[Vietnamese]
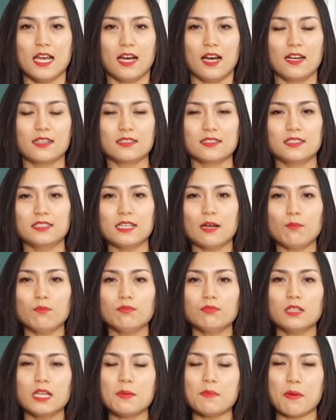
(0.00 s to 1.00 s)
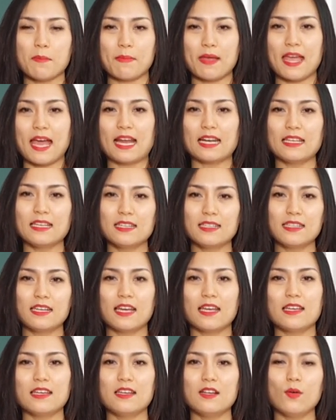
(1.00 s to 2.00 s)
ờ, trong khi mà mẹ ăn những
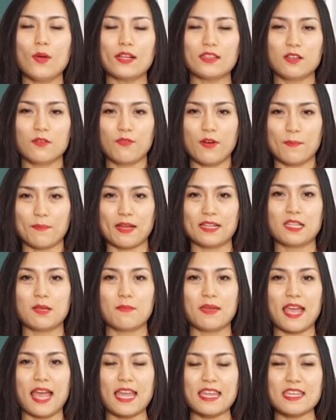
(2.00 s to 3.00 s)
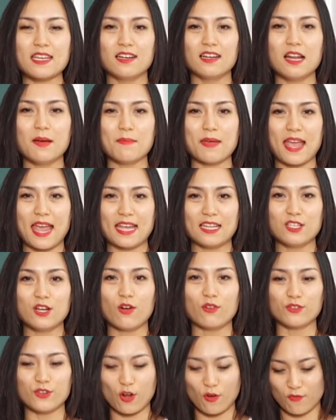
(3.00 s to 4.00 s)
cái loại thực phẩm này thì mẹ hãy nhớ là mẹ hãy
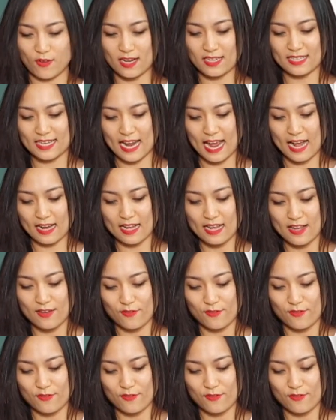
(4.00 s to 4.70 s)
chọn nho phan rang